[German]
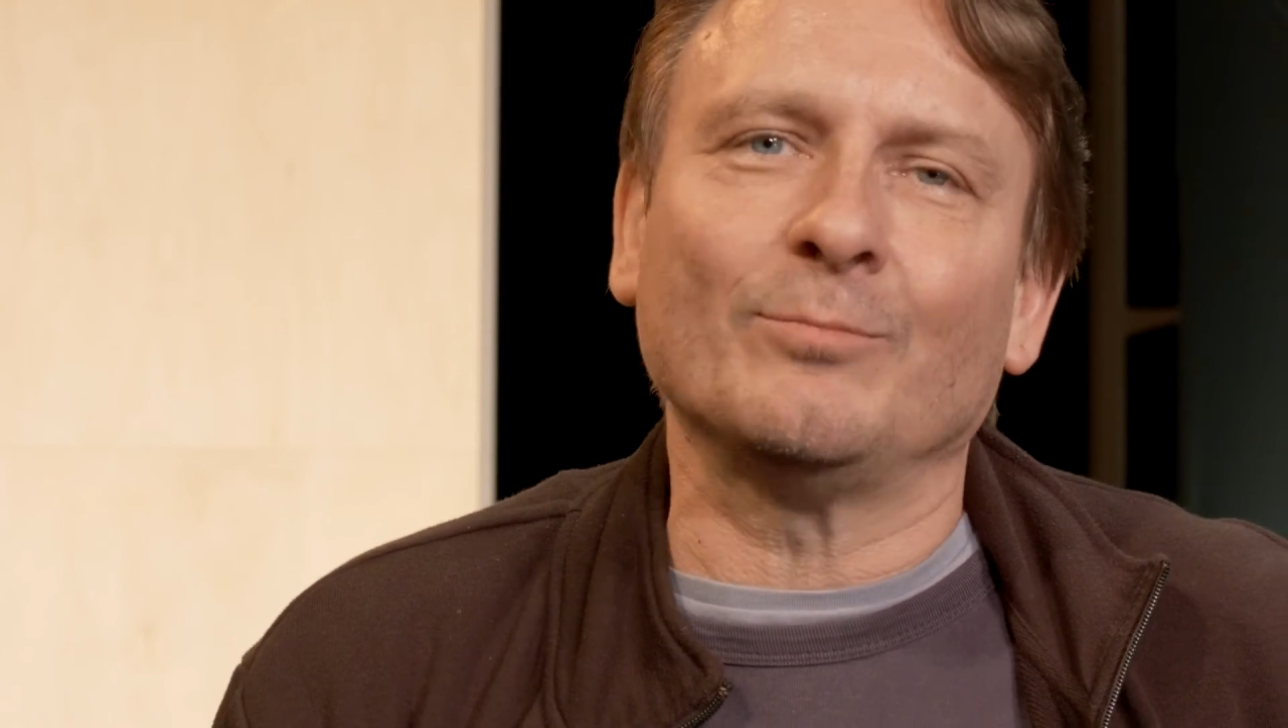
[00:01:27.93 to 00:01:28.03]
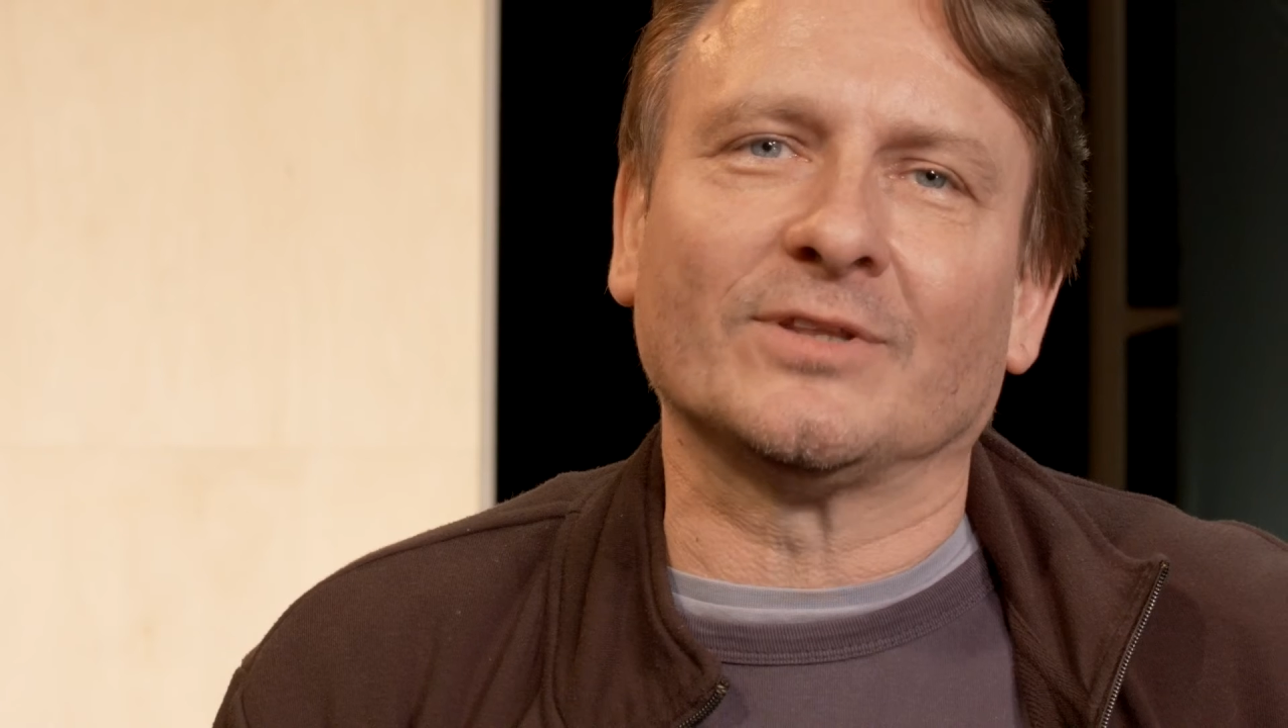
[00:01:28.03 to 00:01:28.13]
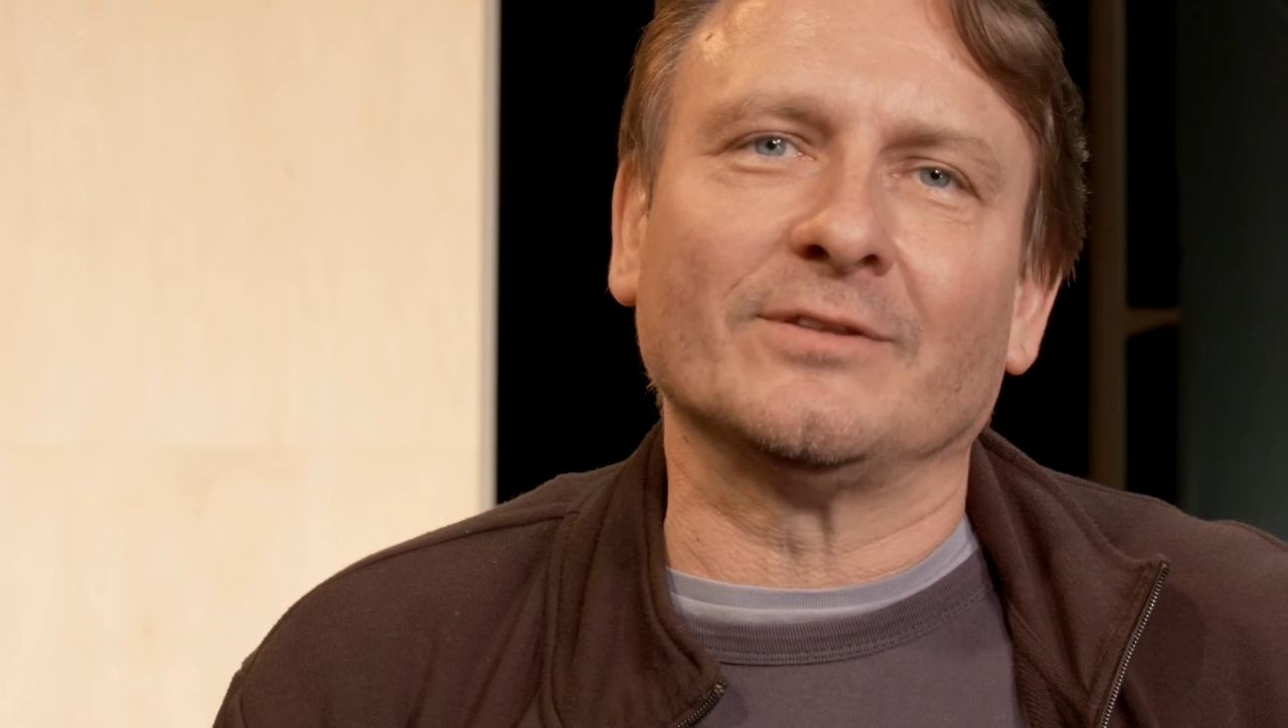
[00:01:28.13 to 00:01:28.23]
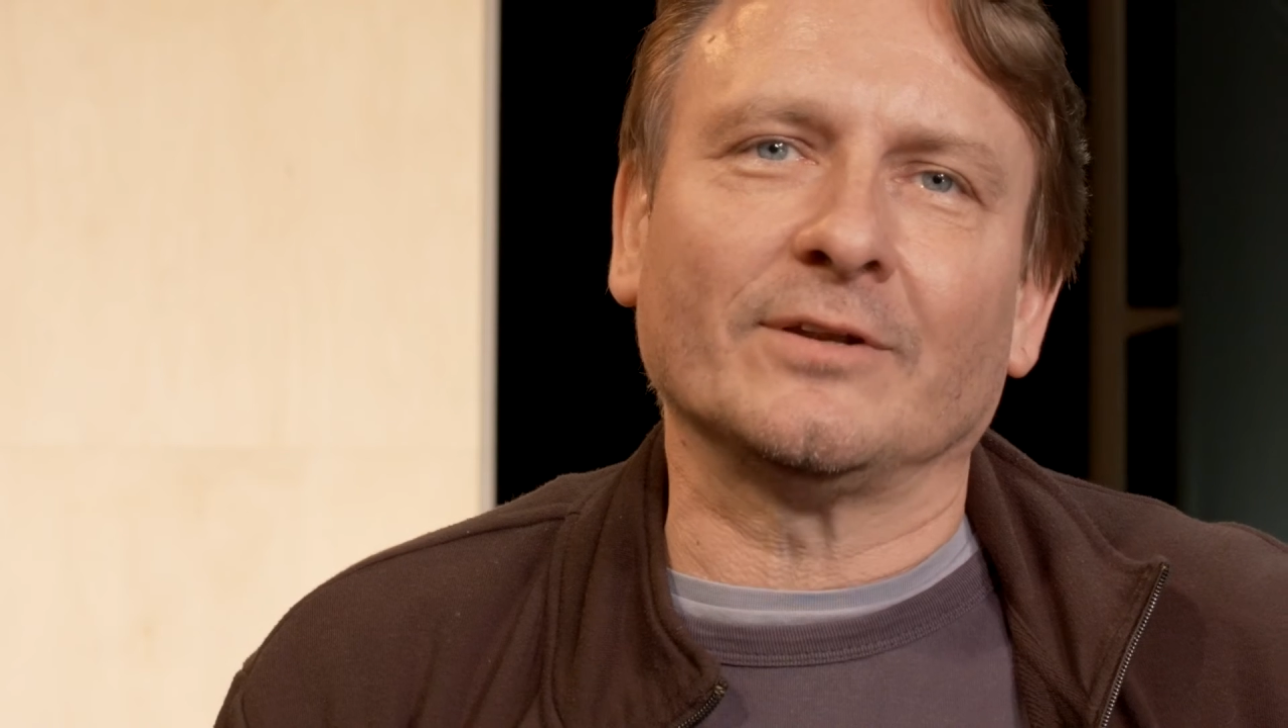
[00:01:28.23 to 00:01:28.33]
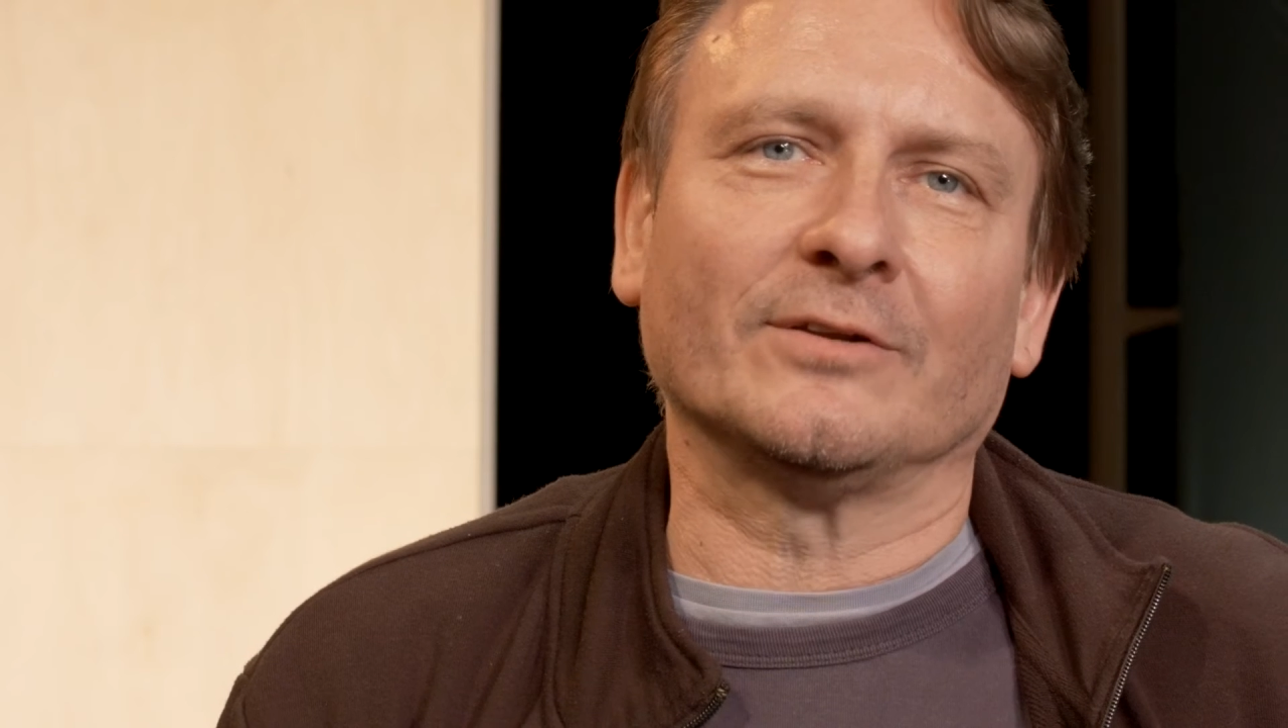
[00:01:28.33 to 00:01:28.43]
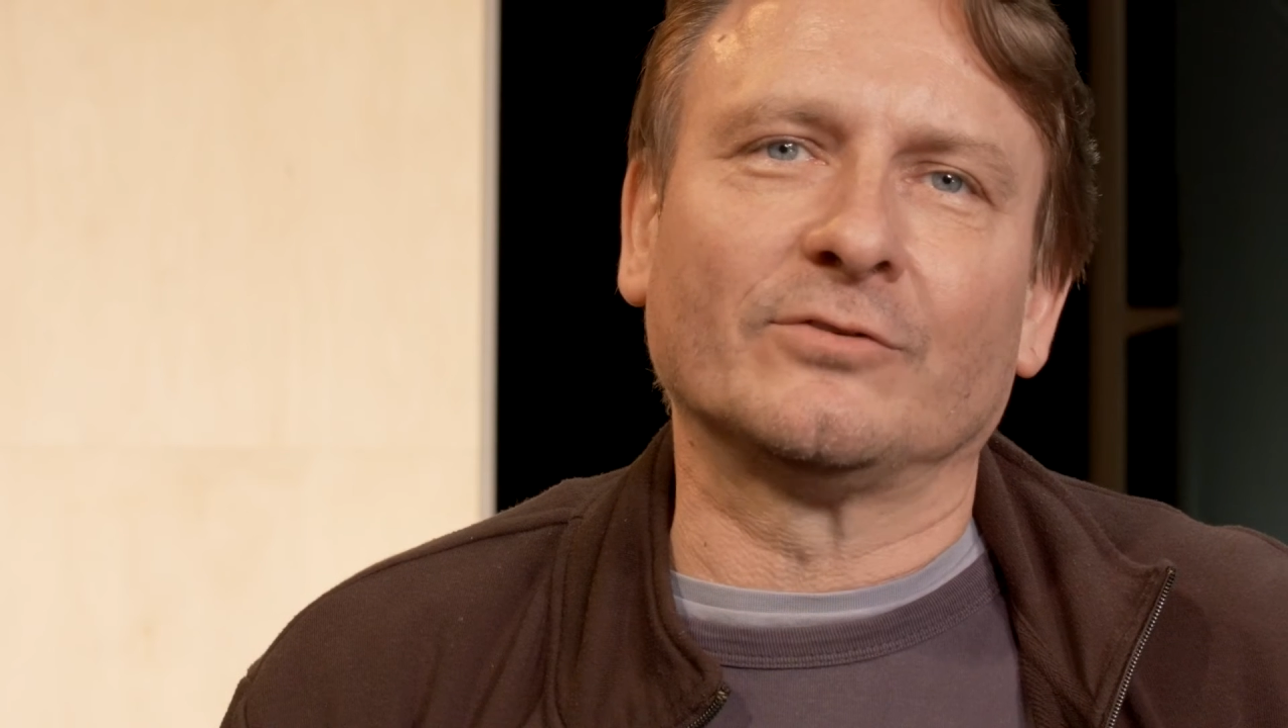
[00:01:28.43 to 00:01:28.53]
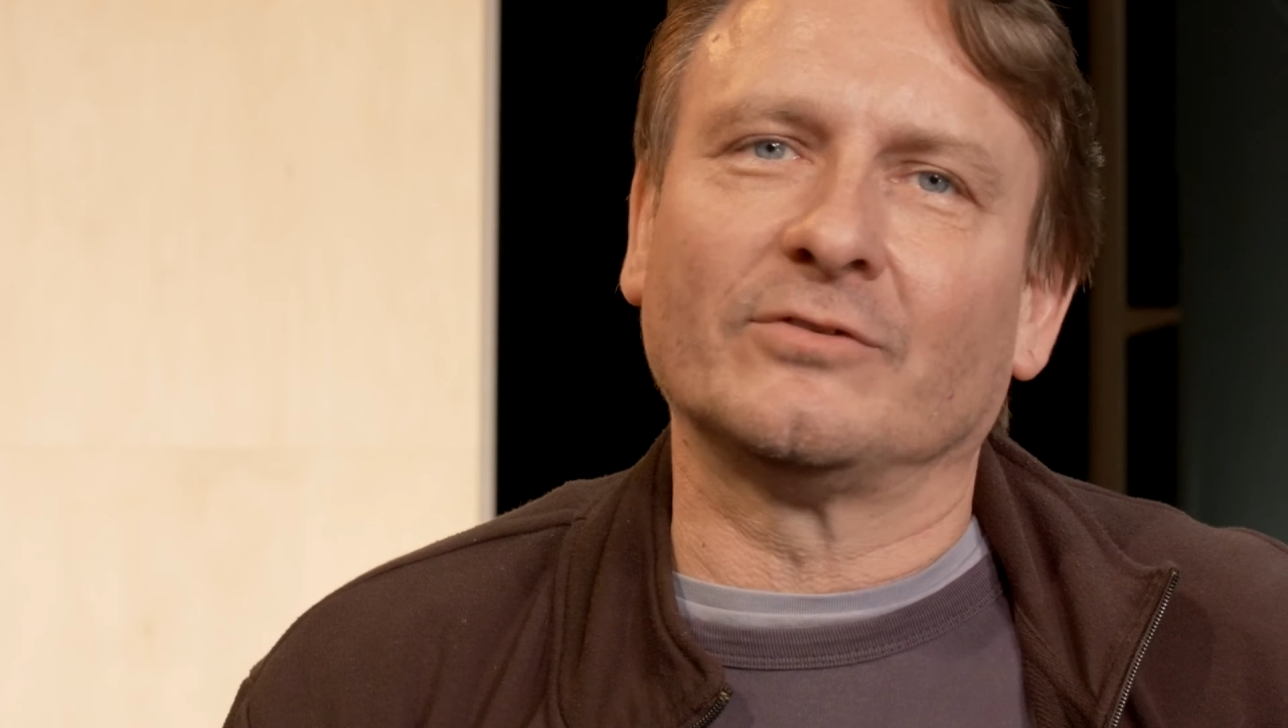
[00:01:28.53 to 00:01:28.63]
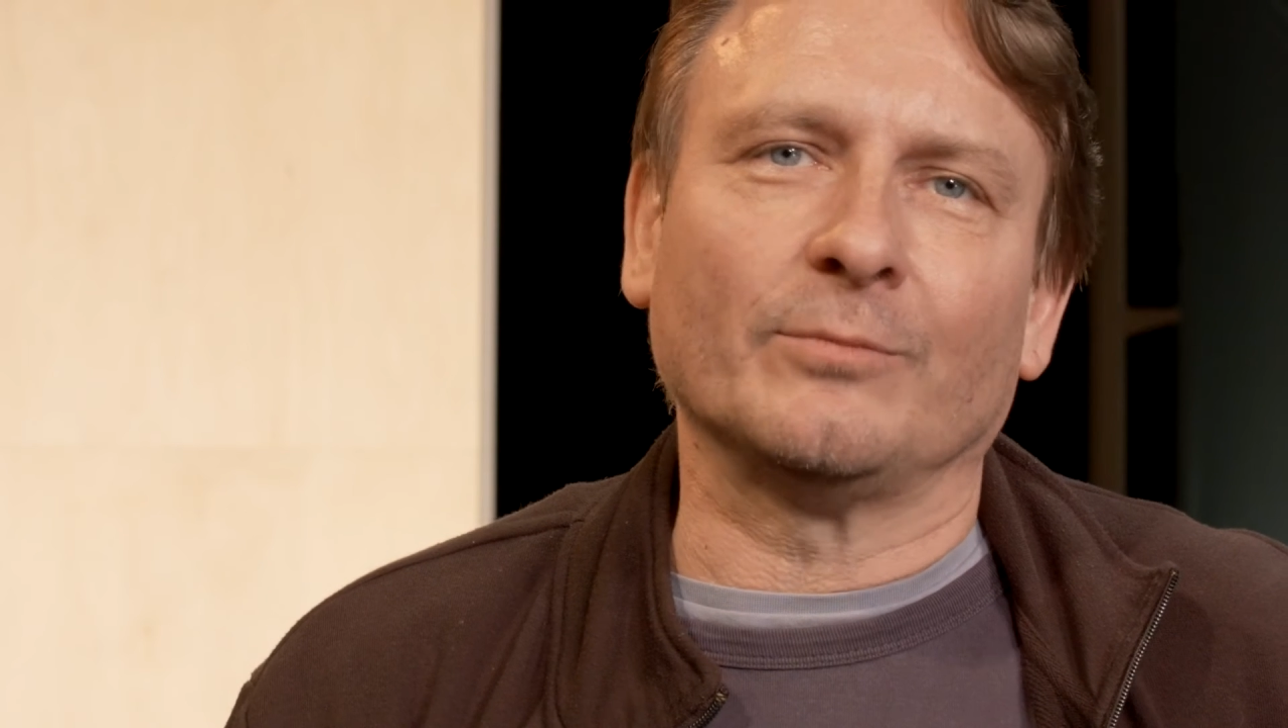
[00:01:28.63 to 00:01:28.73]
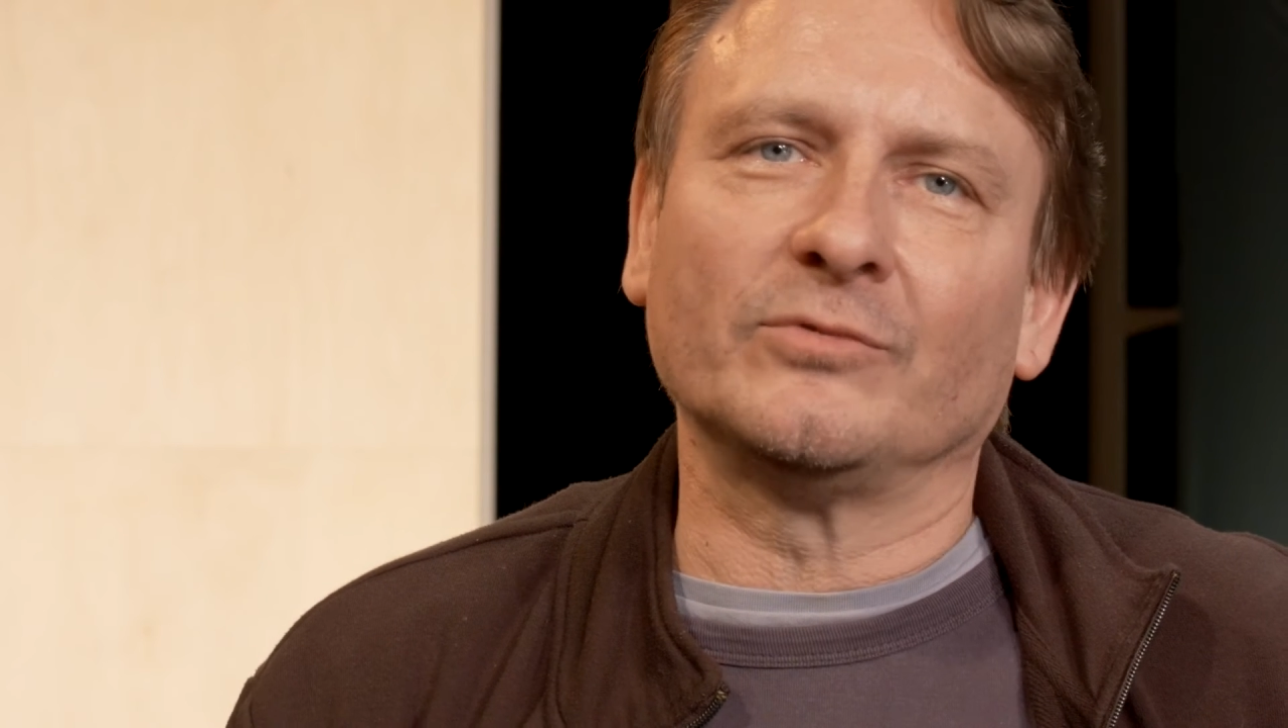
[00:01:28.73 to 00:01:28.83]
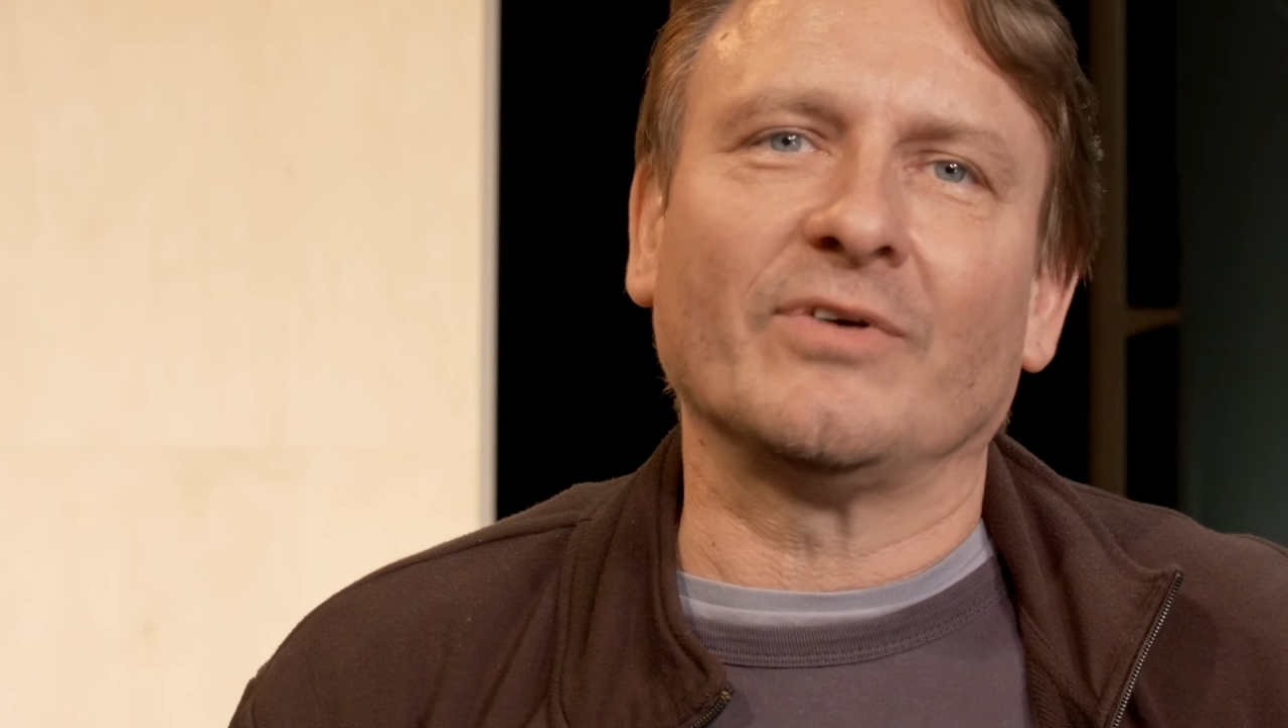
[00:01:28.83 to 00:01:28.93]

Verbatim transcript: miteinander zusammen,